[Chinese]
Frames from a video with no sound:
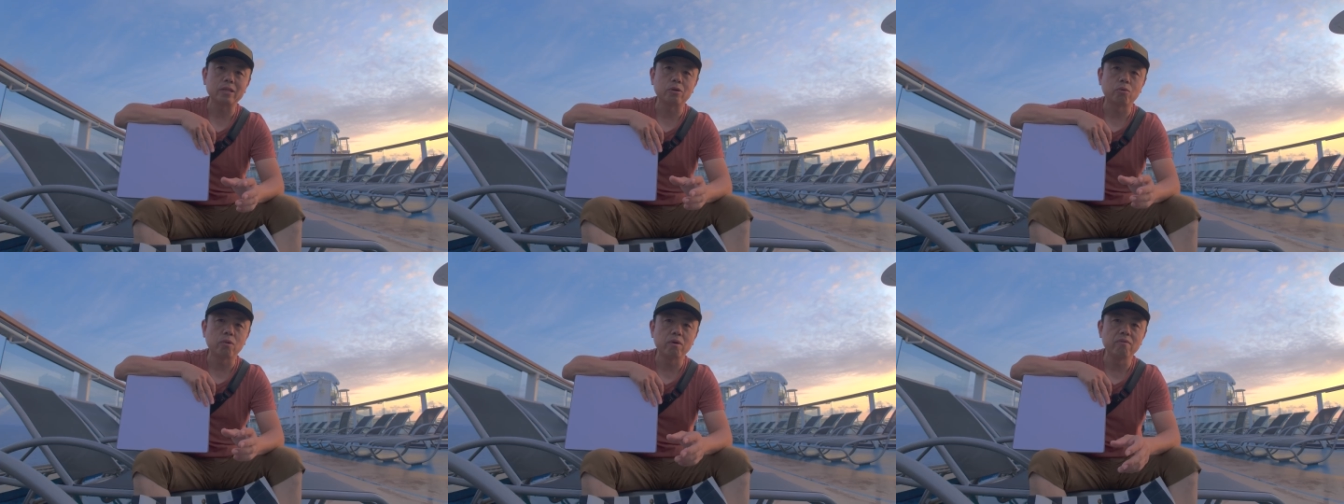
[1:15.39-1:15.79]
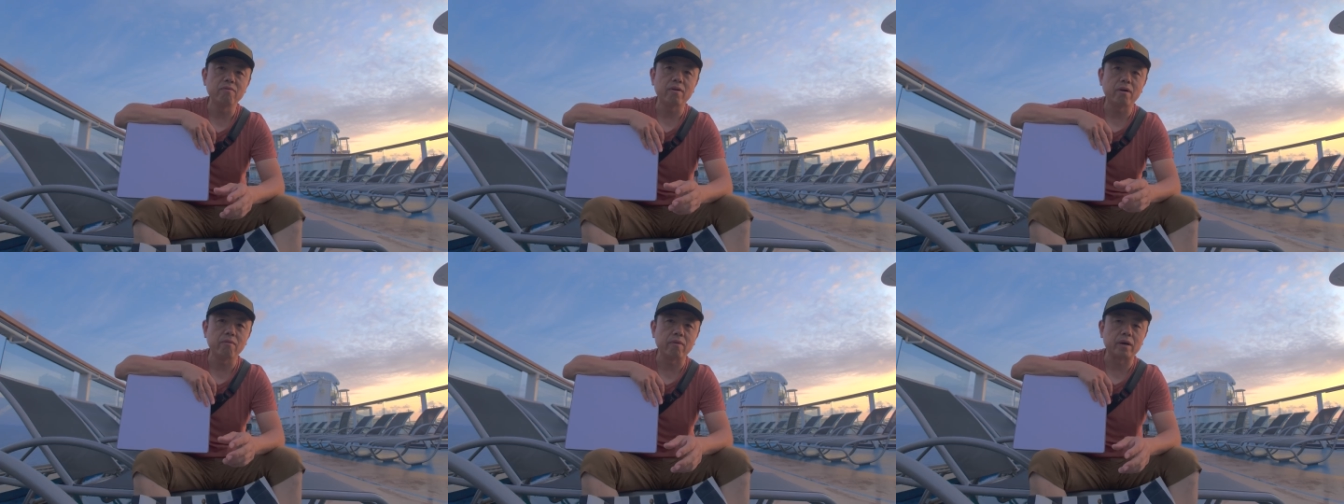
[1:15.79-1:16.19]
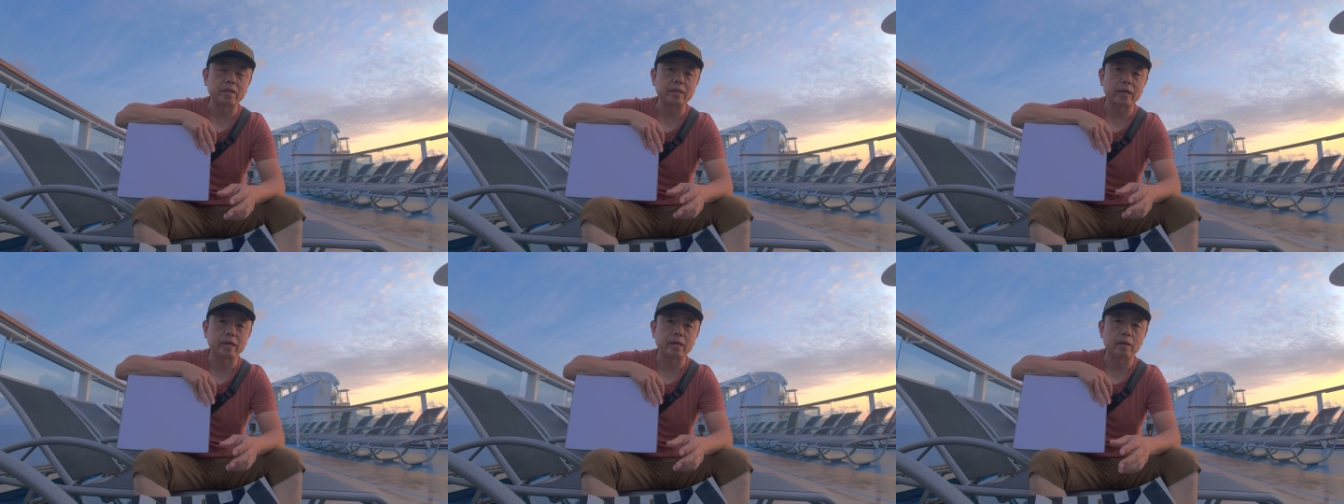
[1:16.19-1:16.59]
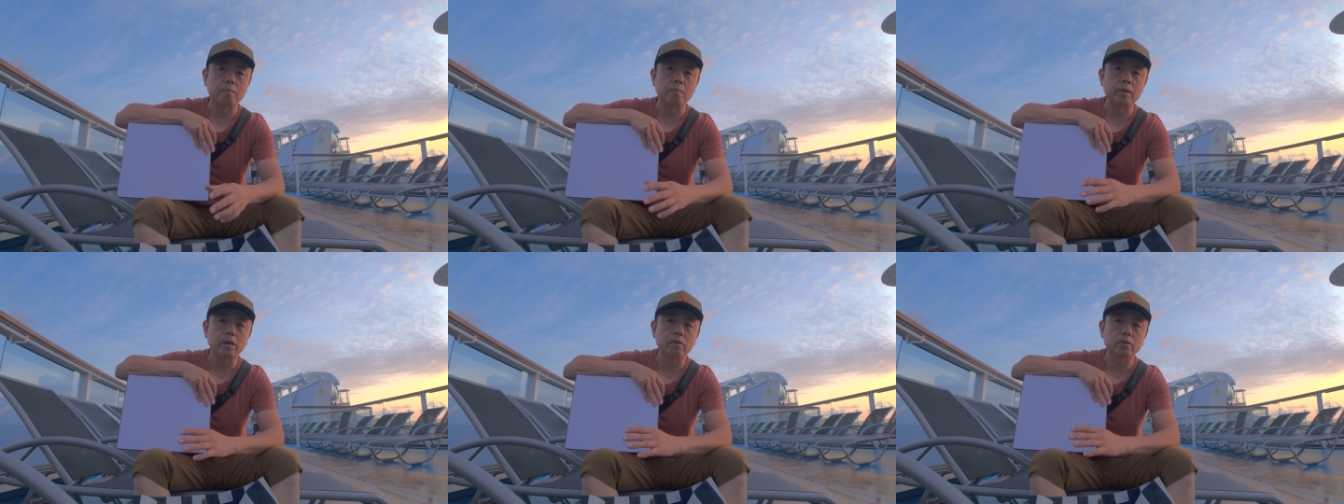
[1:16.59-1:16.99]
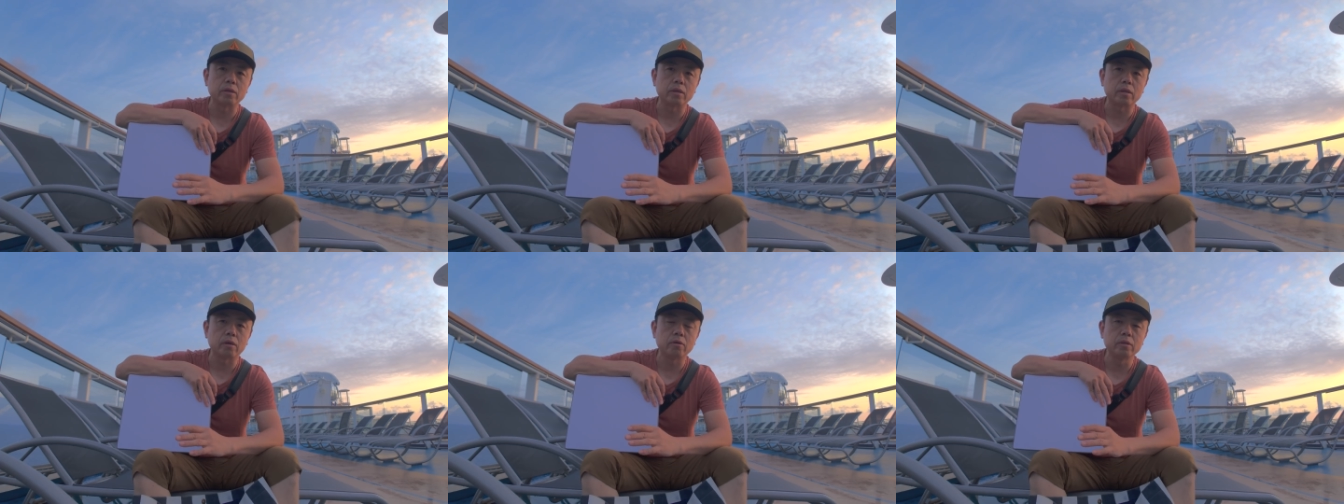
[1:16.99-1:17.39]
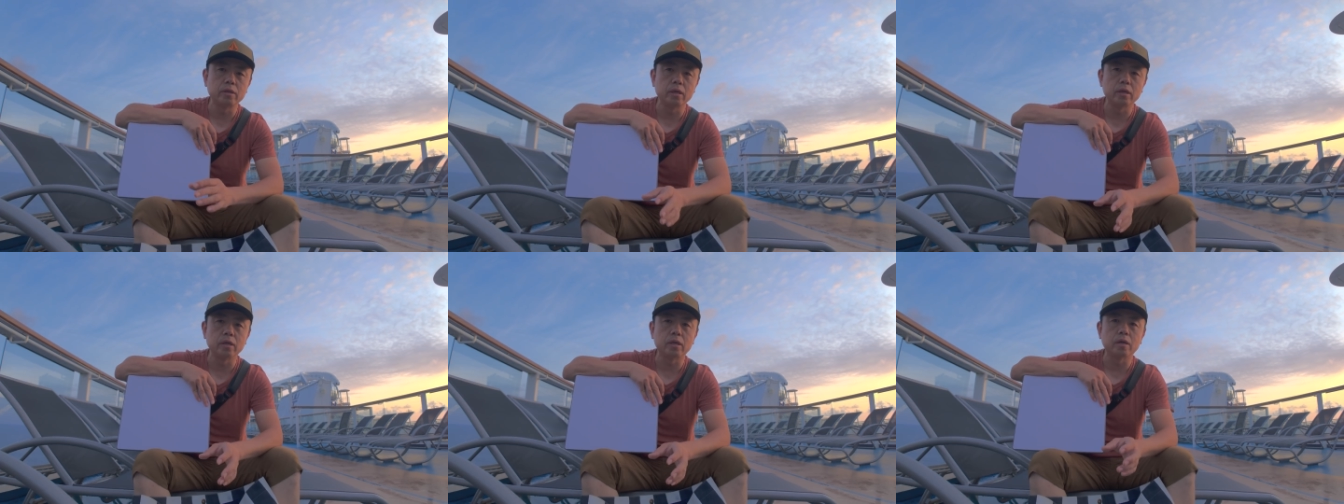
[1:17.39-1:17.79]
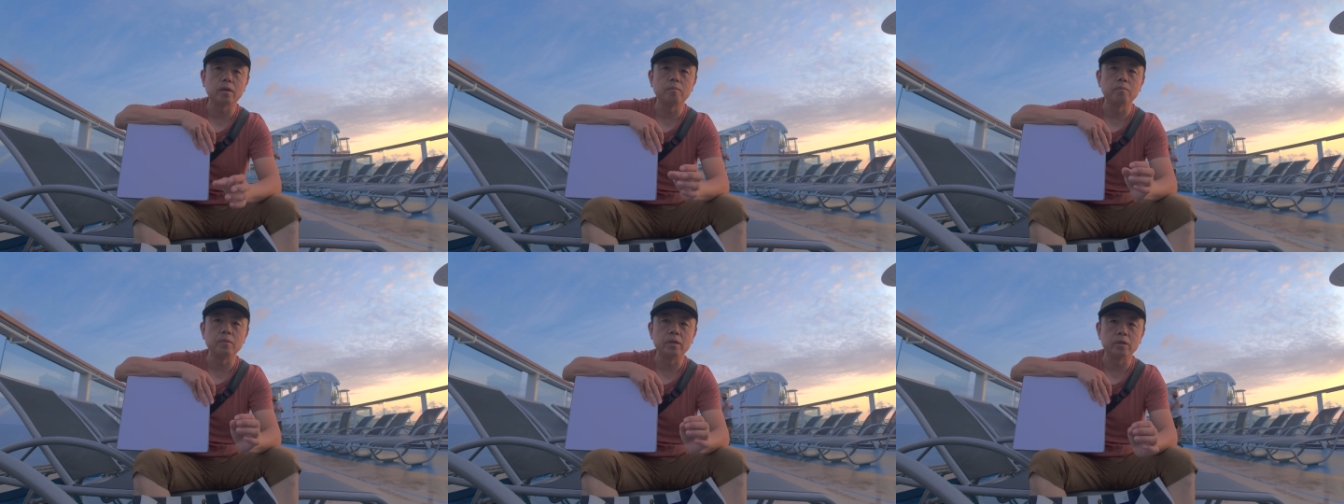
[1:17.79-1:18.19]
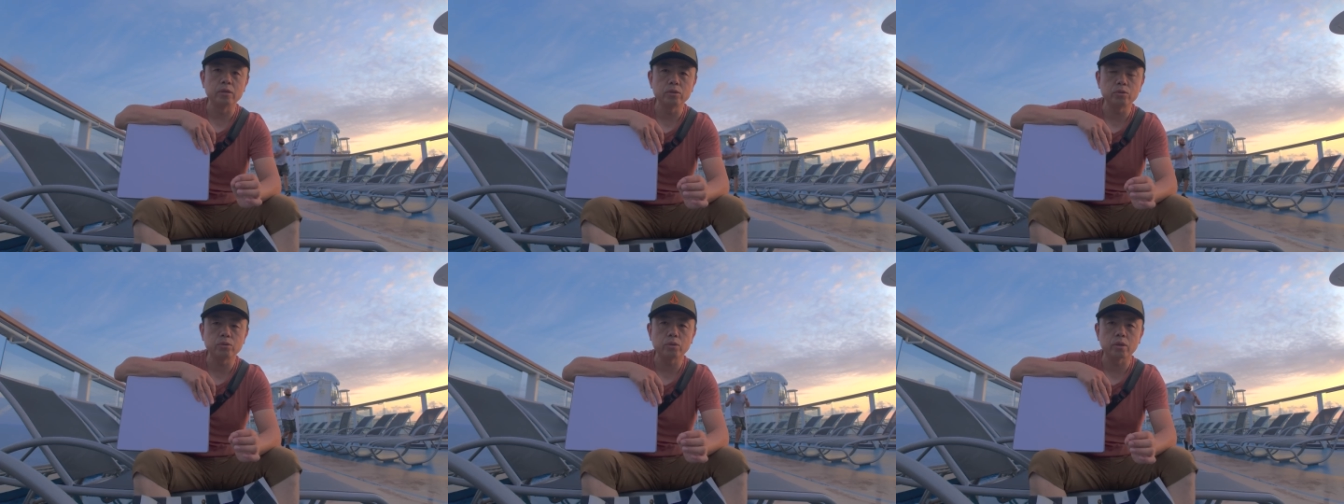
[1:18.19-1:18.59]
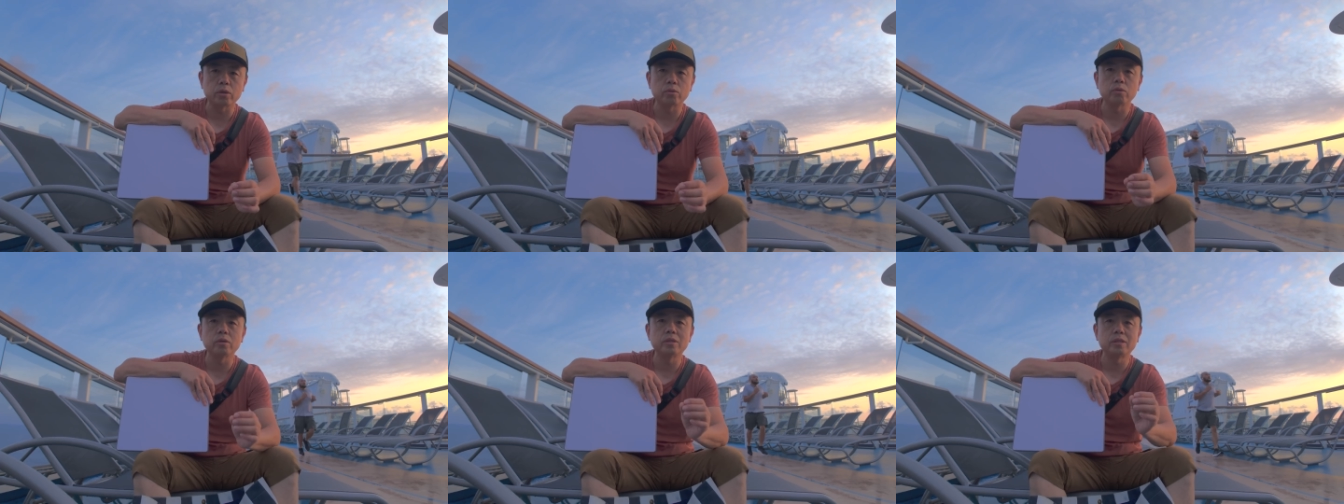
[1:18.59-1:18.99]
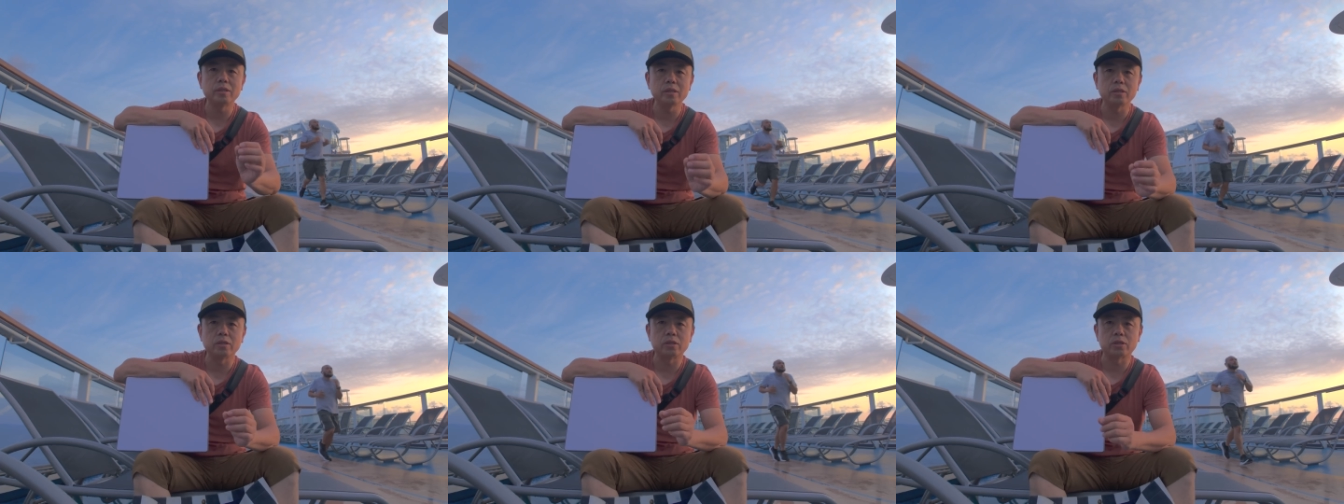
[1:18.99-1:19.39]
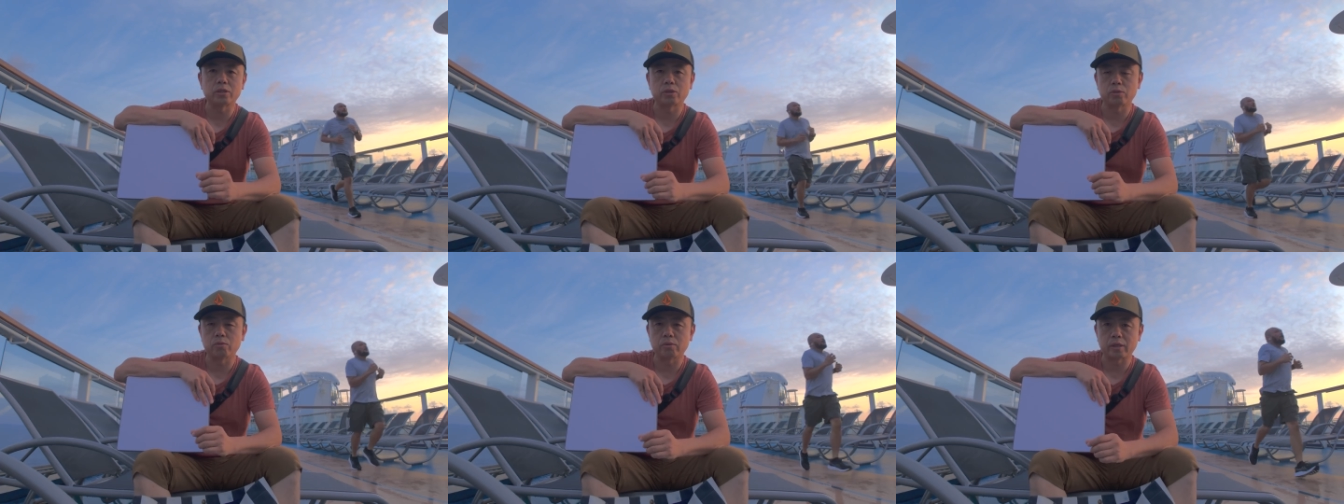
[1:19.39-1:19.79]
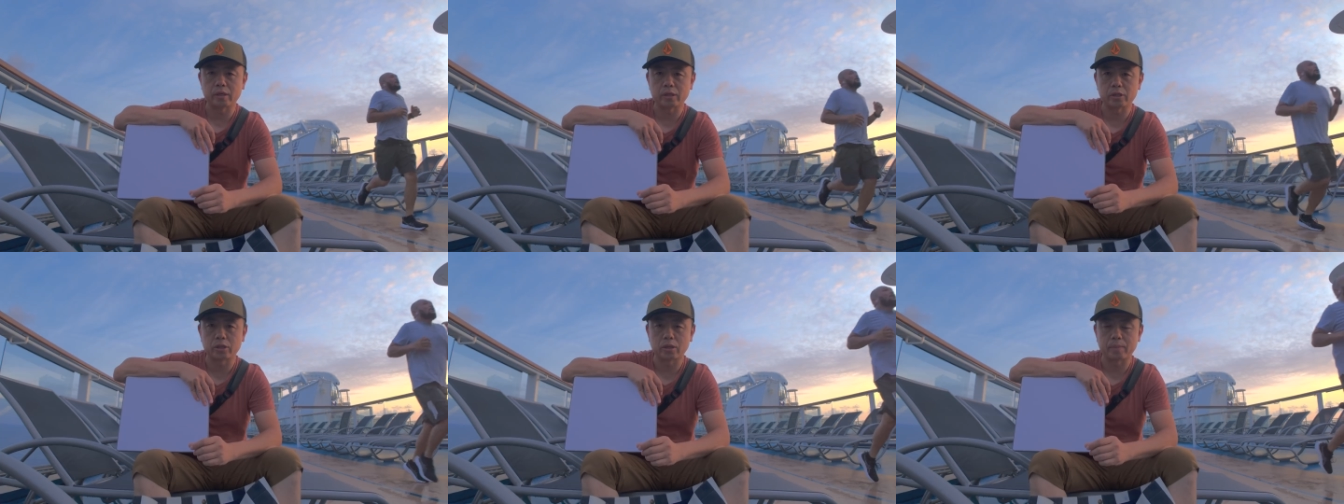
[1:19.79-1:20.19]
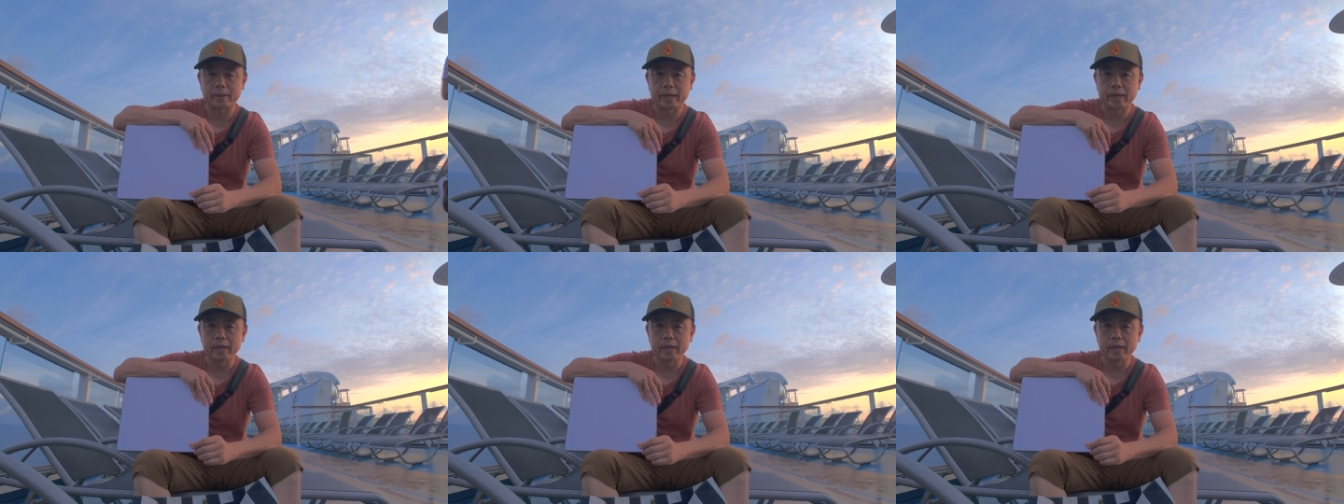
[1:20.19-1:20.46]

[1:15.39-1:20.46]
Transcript: 的官方网站上没有得到任何明确说禁止使用这个设备。